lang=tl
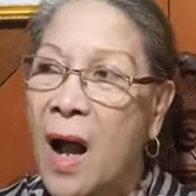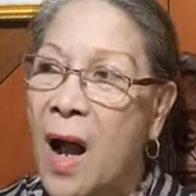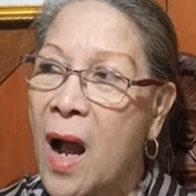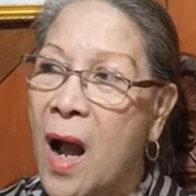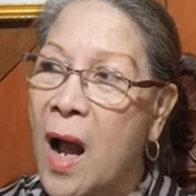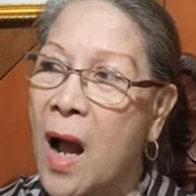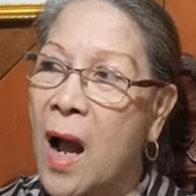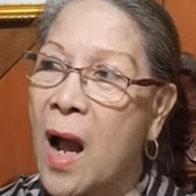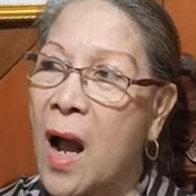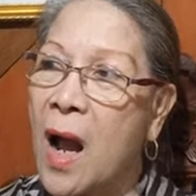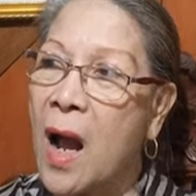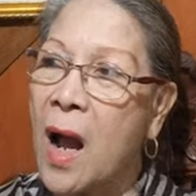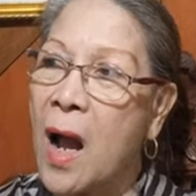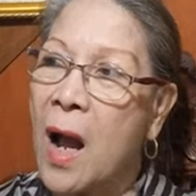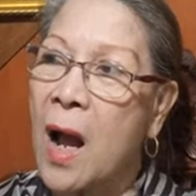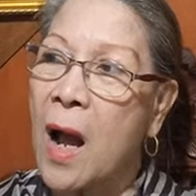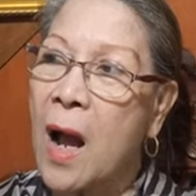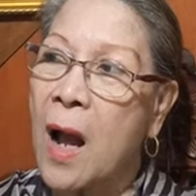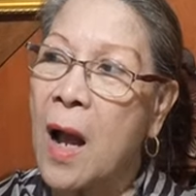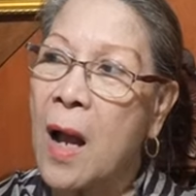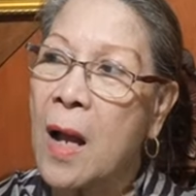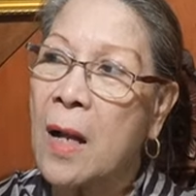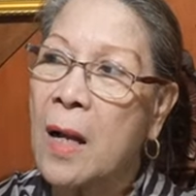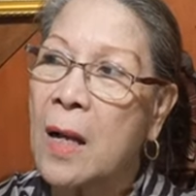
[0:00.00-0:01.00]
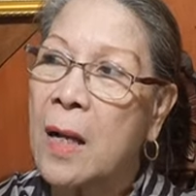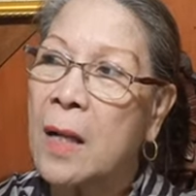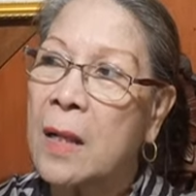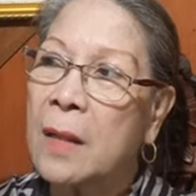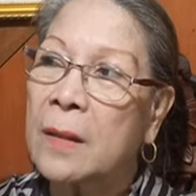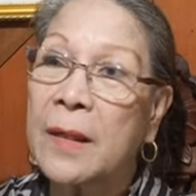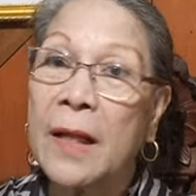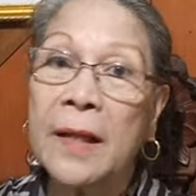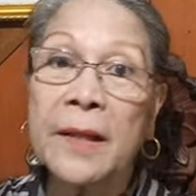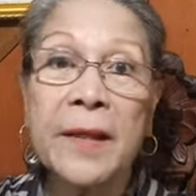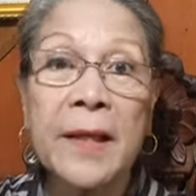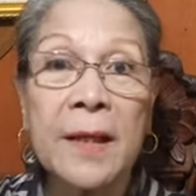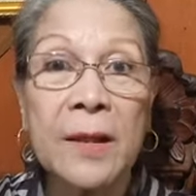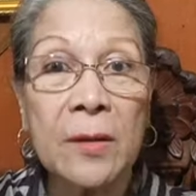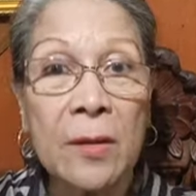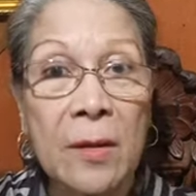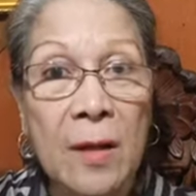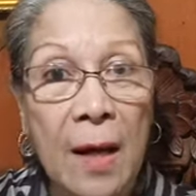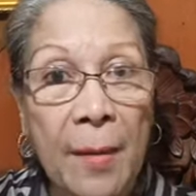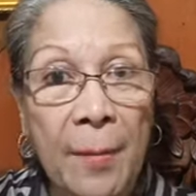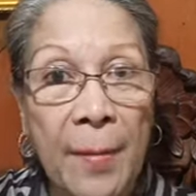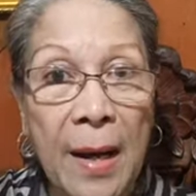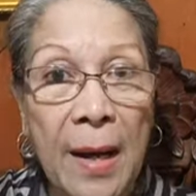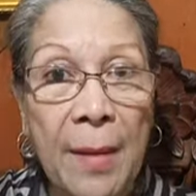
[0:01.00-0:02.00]
Uh, nandito
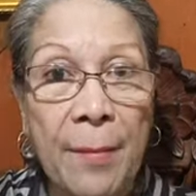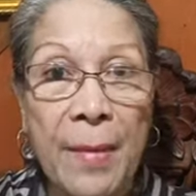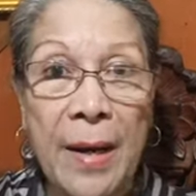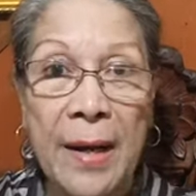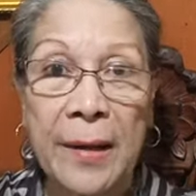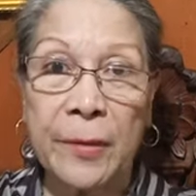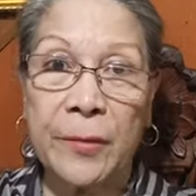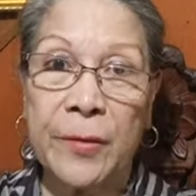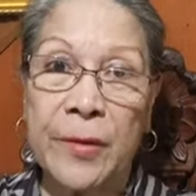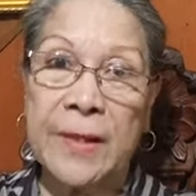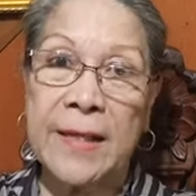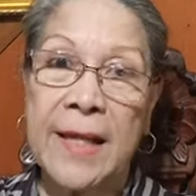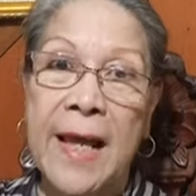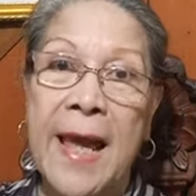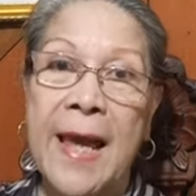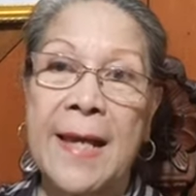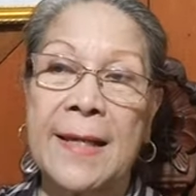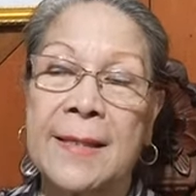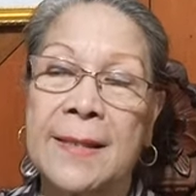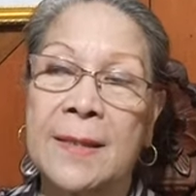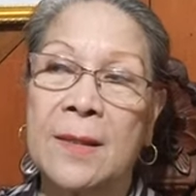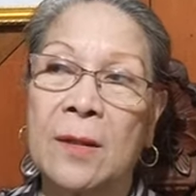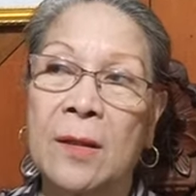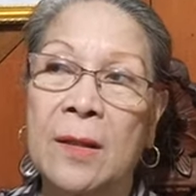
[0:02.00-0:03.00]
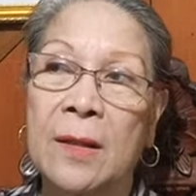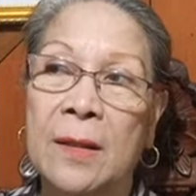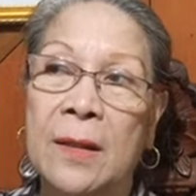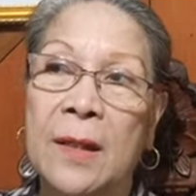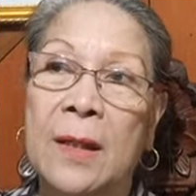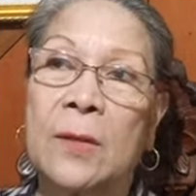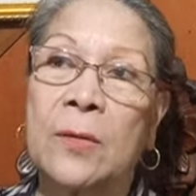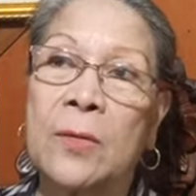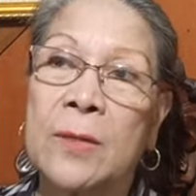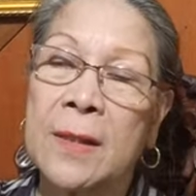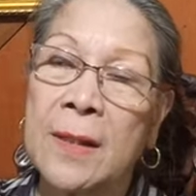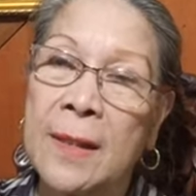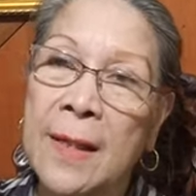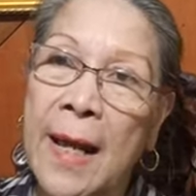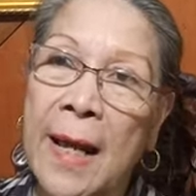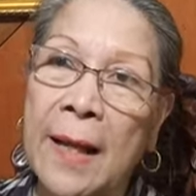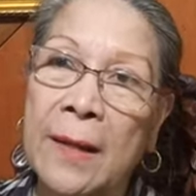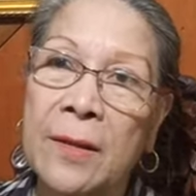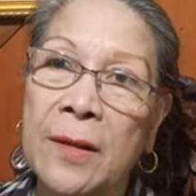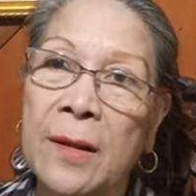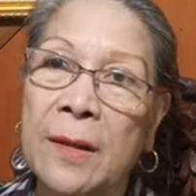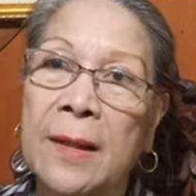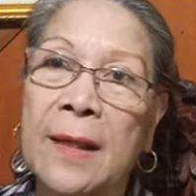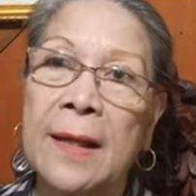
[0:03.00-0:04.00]
ang mga Marcoses, no? Dito sila,
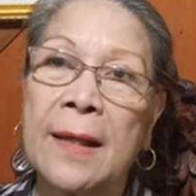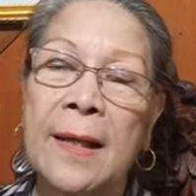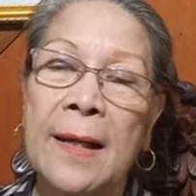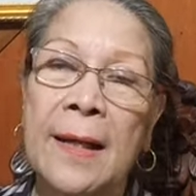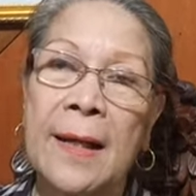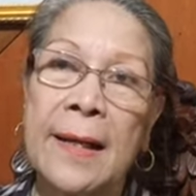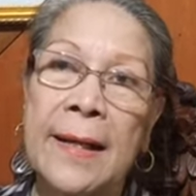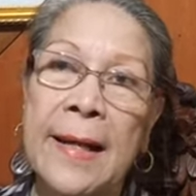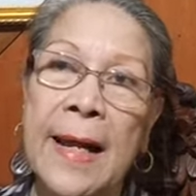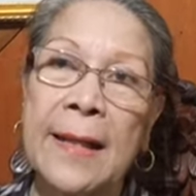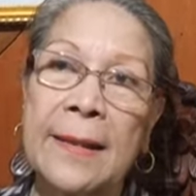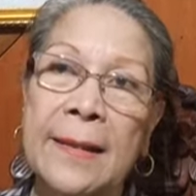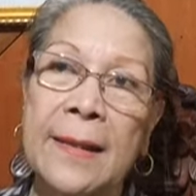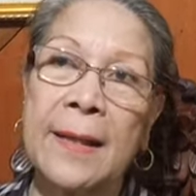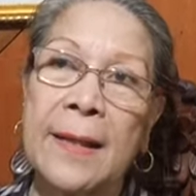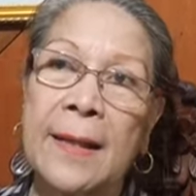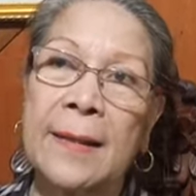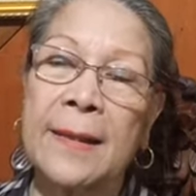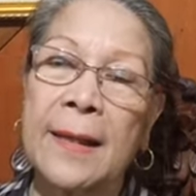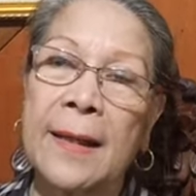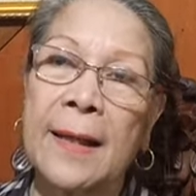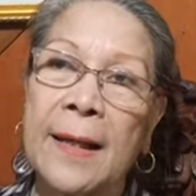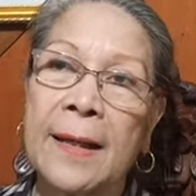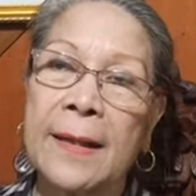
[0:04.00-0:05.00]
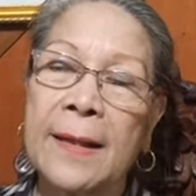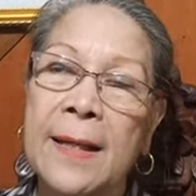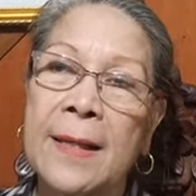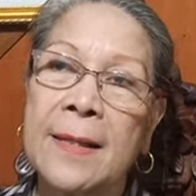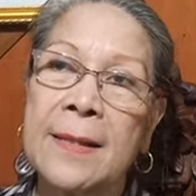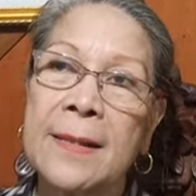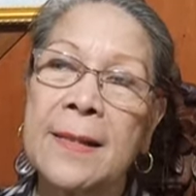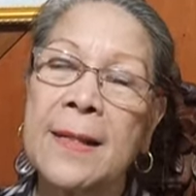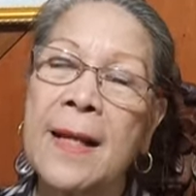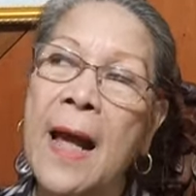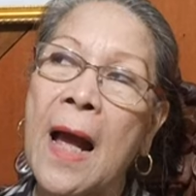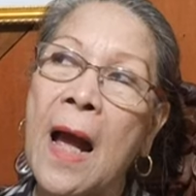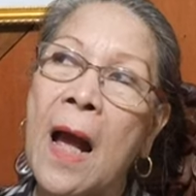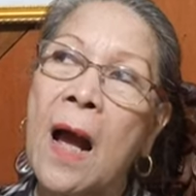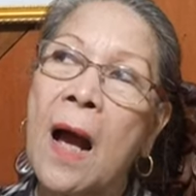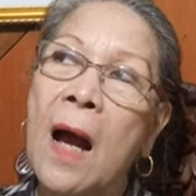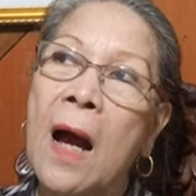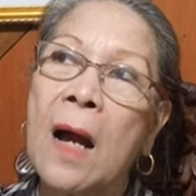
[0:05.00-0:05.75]
yung kilala natin na taga sila.